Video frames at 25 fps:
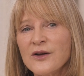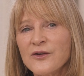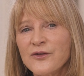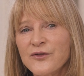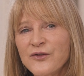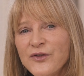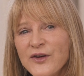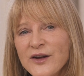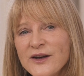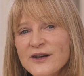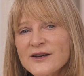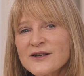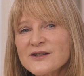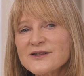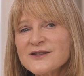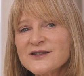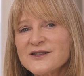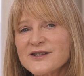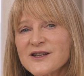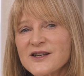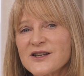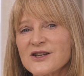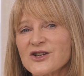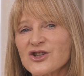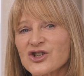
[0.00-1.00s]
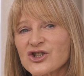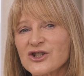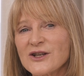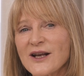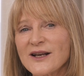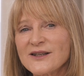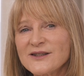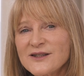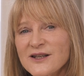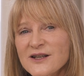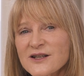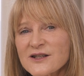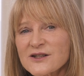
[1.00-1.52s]
finden sich
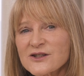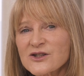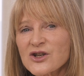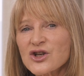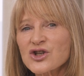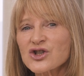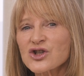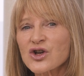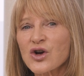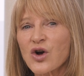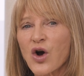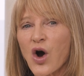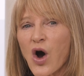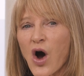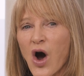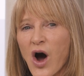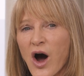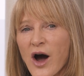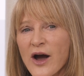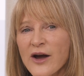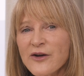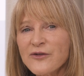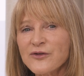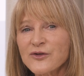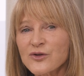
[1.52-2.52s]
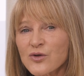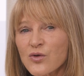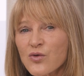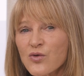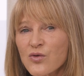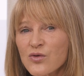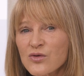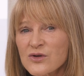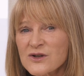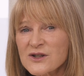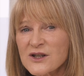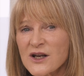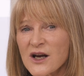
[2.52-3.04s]
statistisch gehäuft
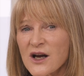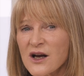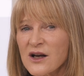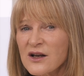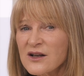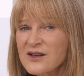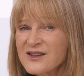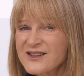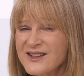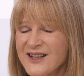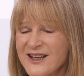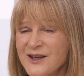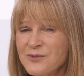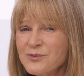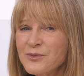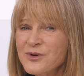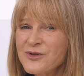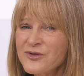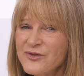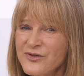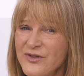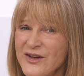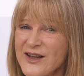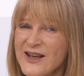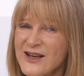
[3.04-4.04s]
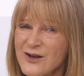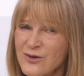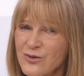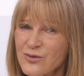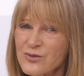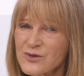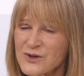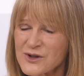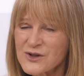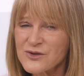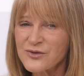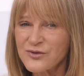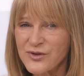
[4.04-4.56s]
unter den
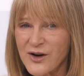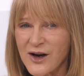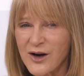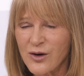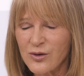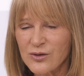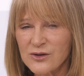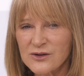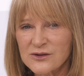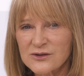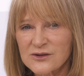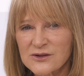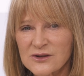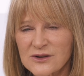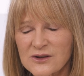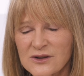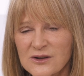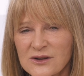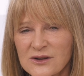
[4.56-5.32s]
Bewegungsfaulen.